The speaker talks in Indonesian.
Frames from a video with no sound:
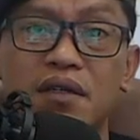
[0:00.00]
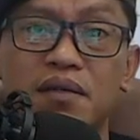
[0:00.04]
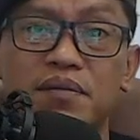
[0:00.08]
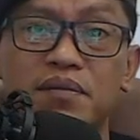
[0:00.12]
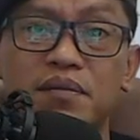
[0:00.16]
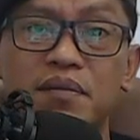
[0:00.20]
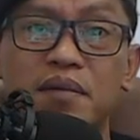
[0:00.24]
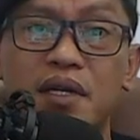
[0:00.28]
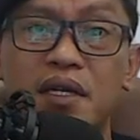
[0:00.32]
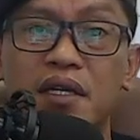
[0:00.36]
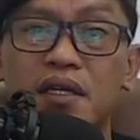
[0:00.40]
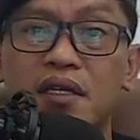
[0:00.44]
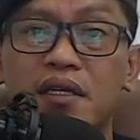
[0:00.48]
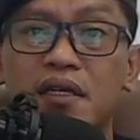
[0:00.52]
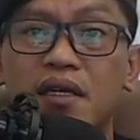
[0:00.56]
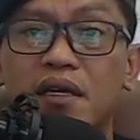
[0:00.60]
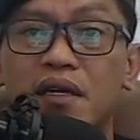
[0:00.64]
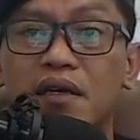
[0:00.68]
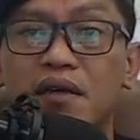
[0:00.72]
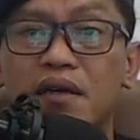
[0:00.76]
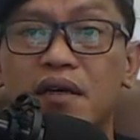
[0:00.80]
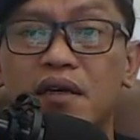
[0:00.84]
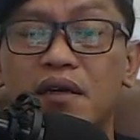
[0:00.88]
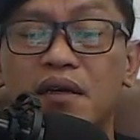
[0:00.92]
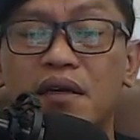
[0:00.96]
mereka
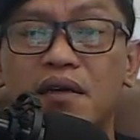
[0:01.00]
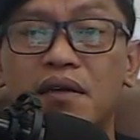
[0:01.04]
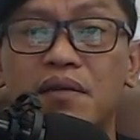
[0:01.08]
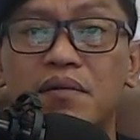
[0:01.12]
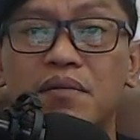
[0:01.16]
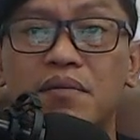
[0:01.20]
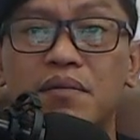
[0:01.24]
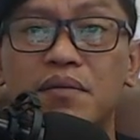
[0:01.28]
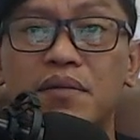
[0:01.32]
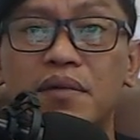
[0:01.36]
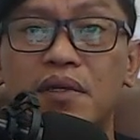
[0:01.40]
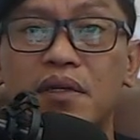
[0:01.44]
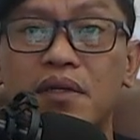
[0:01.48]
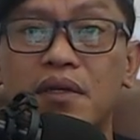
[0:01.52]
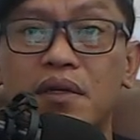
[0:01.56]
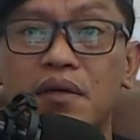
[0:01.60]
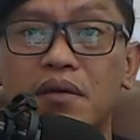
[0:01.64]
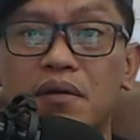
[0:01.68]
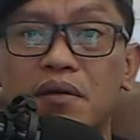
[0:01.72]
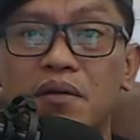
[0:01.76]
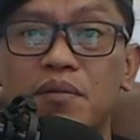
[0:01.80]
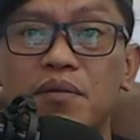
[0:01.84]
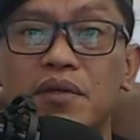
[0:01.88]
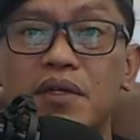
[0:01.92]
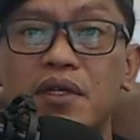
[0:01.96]
uh,
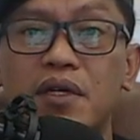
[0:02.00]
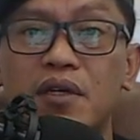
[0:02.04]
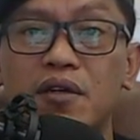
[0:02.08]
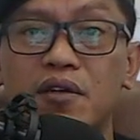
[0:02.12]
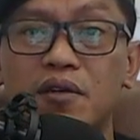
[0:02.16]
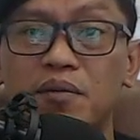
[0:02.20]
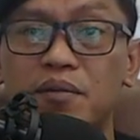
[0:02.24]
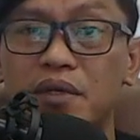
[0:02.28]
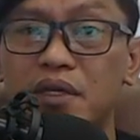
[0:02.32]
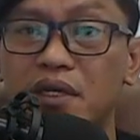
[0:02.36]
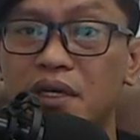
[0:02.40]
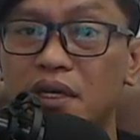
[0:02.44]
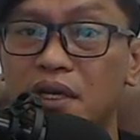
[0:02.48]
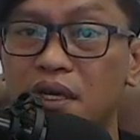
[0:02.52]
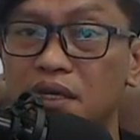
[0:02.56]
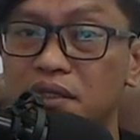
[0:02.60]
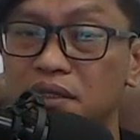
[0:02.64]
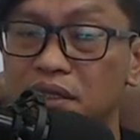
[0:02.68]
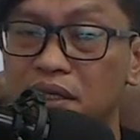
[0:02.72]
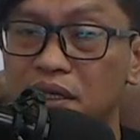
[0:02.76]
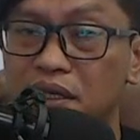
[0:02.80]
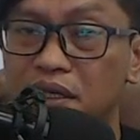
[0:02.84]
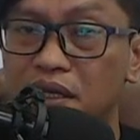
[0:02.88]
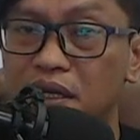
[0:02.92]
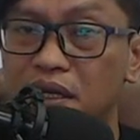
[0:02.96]
kemudian
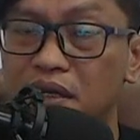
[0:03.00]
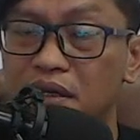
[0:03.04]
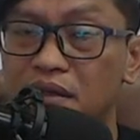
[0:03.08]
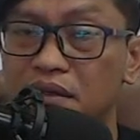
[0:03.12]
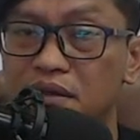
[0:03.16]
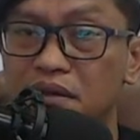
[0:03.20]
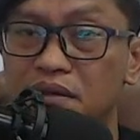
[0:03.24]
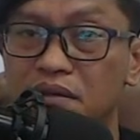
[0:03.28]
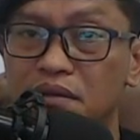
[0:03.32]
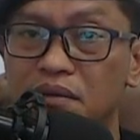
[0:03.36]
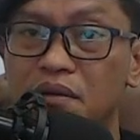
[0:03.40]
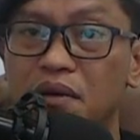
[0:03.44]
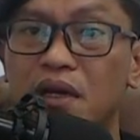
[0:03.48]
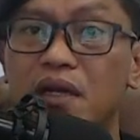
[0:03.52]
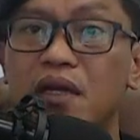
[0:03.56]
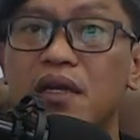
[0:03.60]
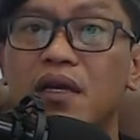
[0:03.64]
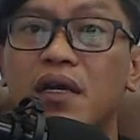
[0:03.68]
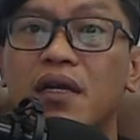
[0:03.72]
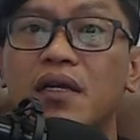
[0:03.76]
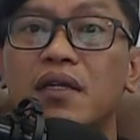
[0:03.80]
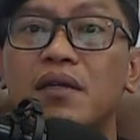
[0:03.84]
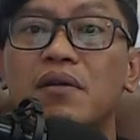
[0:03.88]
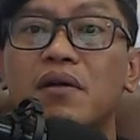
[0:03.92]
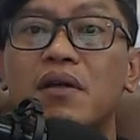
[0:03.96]
komunikasi dengan
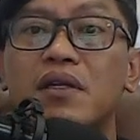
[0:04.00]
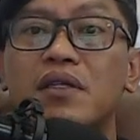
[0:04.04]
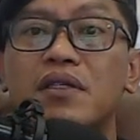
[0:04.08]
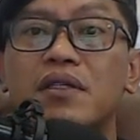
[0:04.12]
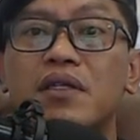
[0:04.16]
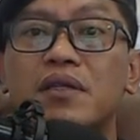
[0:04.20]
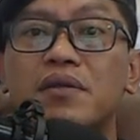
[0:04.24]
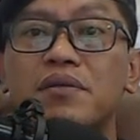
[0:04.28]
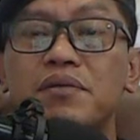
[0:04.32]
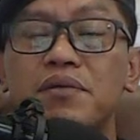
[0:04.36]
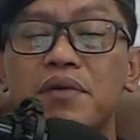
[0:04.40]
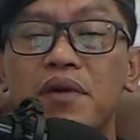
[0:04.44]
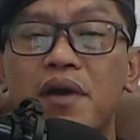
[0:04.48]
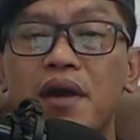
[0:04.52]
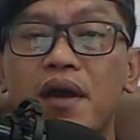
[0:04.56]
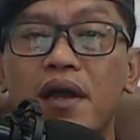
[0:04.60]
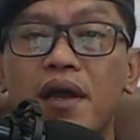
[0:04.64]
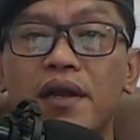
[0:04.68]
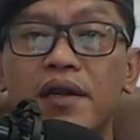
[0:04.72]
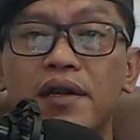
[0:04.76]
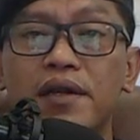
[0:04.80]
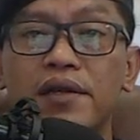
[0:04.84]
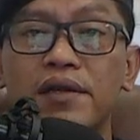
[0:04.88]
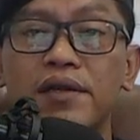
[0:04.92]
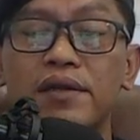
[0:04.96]
warga di luar
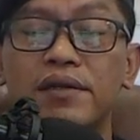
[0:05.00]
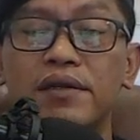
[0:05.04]
satuan